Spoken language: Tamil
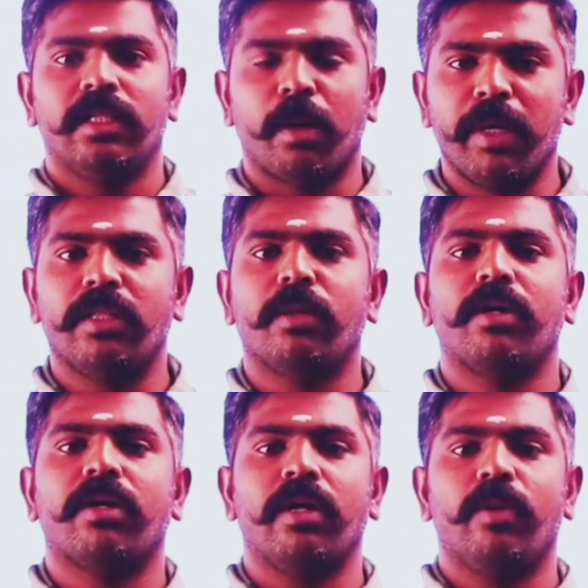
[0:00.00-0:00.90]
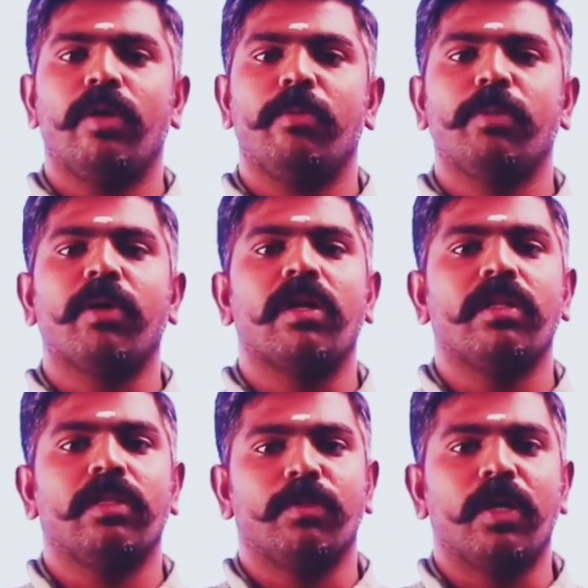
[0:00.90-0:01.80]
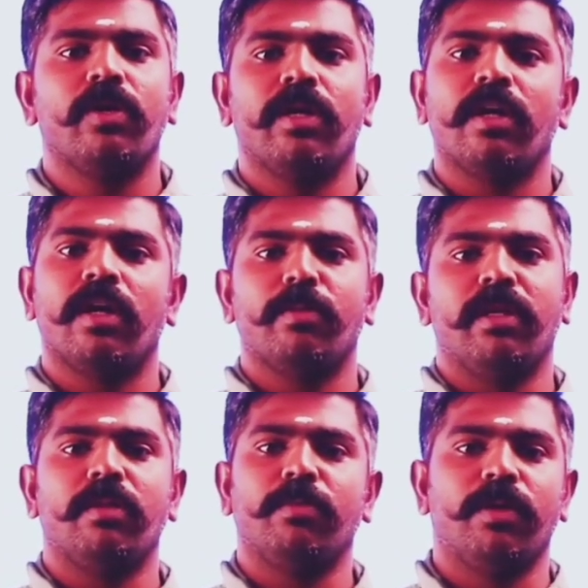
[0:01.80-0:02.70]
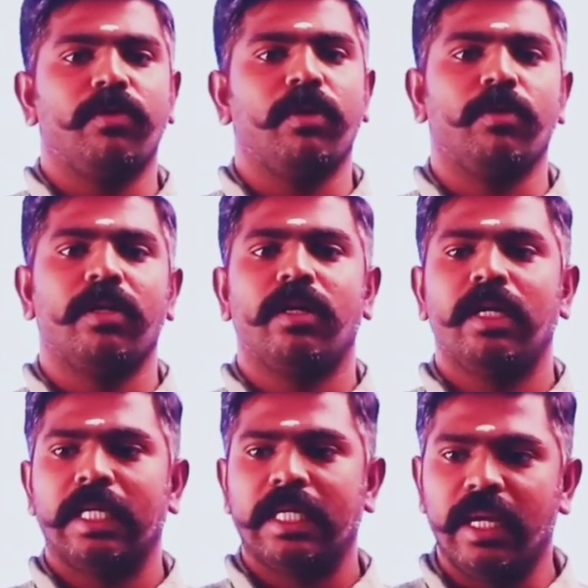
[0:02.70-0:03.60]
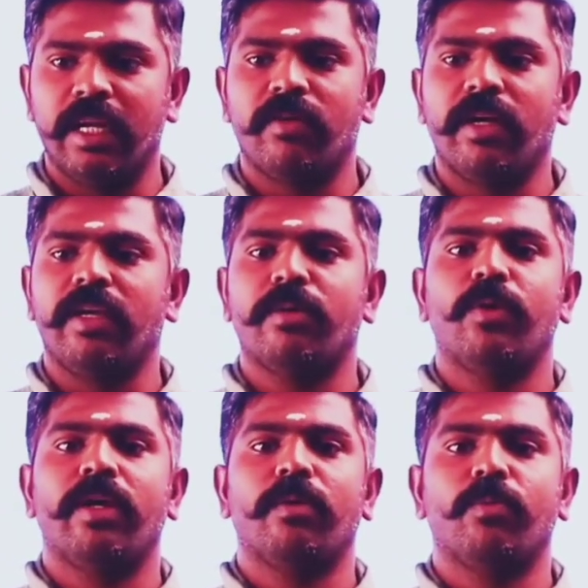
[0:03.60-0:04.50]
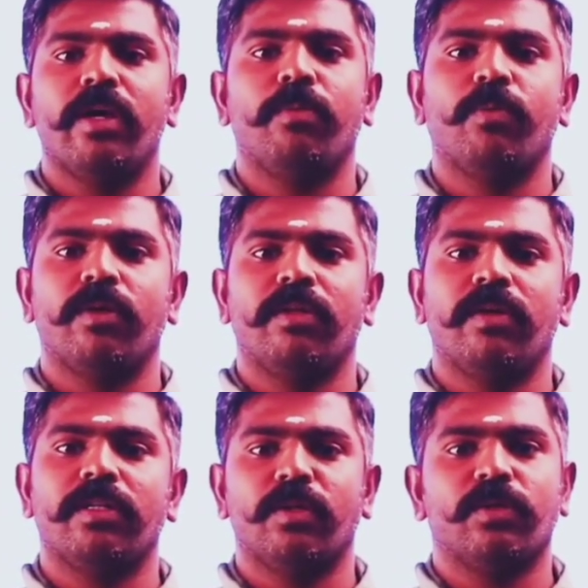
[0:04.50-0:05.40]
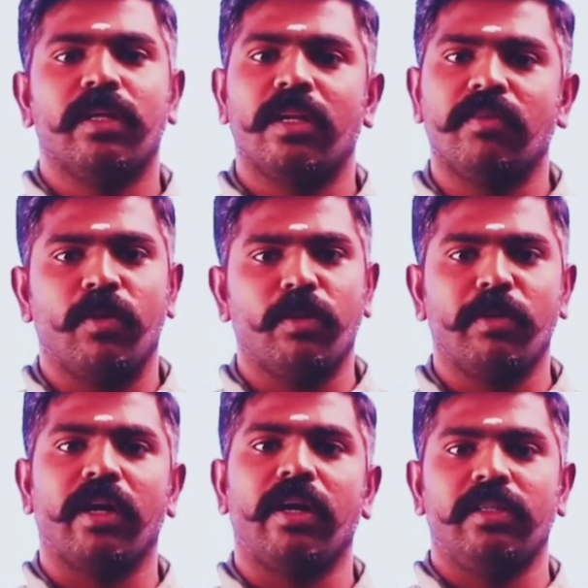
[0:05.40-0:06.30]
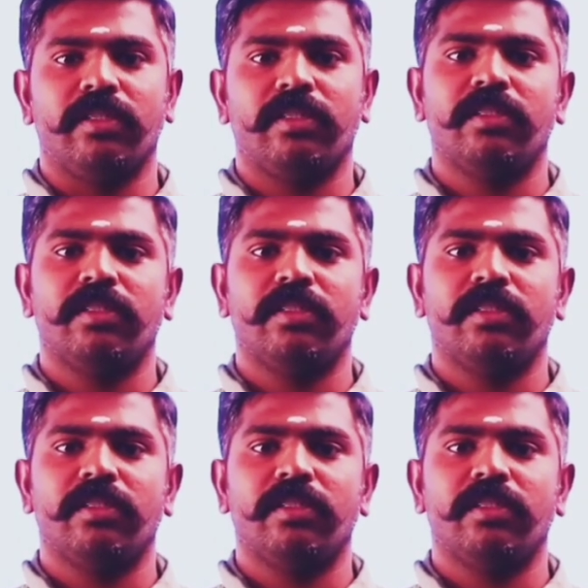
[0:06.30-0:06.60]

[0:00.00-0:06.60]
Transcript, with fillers: தமிழ் தம்மக்கள் அறிவுடைமை மாநிலத்து மண்ணுயிருக்கெல்லாம் இனிதும்பர் வள்ளுவர் என்னை விட என் பிள்ளைங்க முன்னேறி போகிறத விட சந்தோஷம் எனக்கு வேறு ஒன்றுமே கிடையாது